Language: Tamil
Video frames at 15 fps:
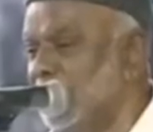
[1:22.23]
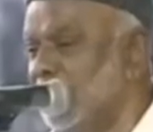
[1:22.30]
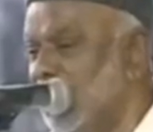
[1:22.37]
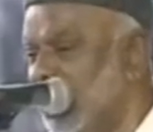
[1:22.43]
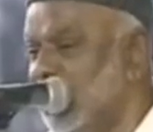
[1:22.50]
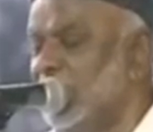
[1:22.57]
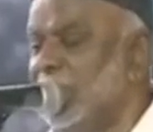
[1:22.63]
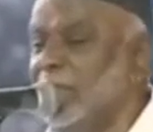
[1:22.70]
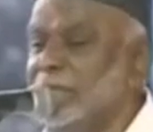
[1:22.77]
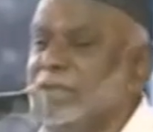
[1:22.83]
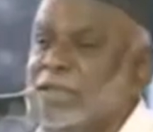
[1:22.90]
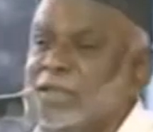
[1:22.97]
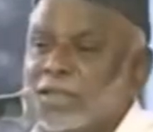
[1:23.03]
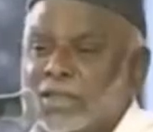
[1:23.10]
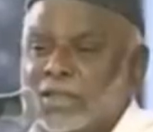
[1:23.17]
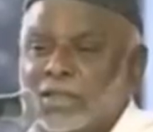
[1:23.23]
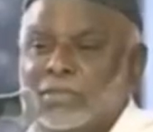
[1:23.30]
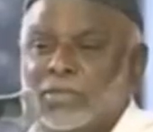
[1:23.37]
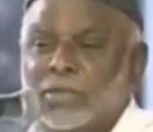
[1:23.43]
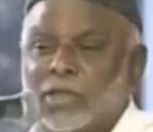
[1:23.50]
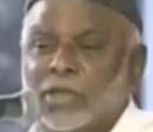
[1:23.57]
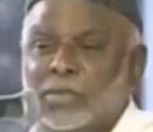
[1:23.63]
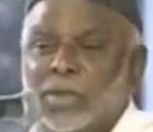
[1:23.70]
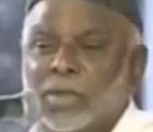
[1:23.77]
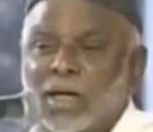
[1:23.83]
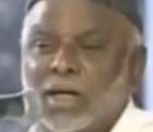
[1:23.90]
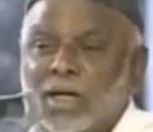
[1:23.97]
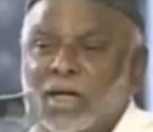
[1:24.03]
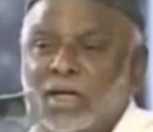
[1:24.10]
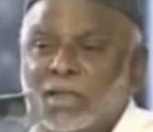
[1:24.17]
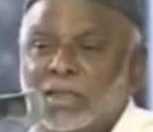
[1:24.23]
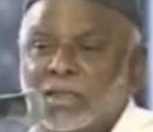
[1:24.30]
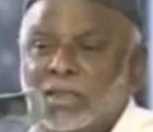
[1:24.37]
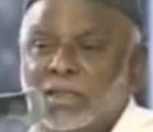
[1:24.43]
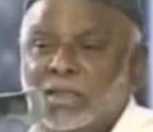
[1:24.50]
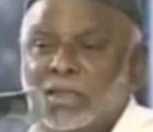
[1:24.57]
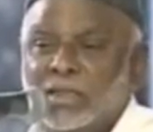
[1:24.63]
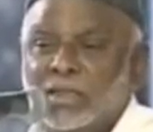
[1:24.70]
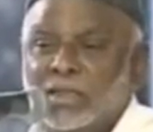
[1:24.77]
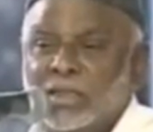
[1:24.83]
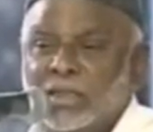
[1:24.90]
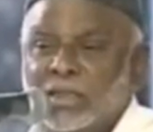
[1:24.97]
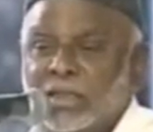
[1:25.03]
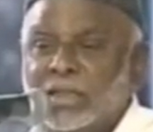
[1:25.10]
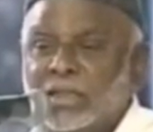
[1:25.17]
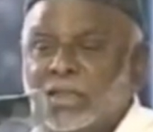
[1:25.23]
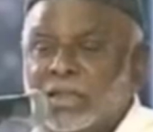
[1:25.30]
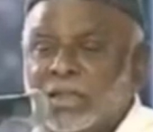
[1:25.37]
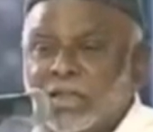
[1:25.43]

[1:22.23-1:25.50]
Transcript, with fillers: மனதை சந்திக்க முடியுமா என்று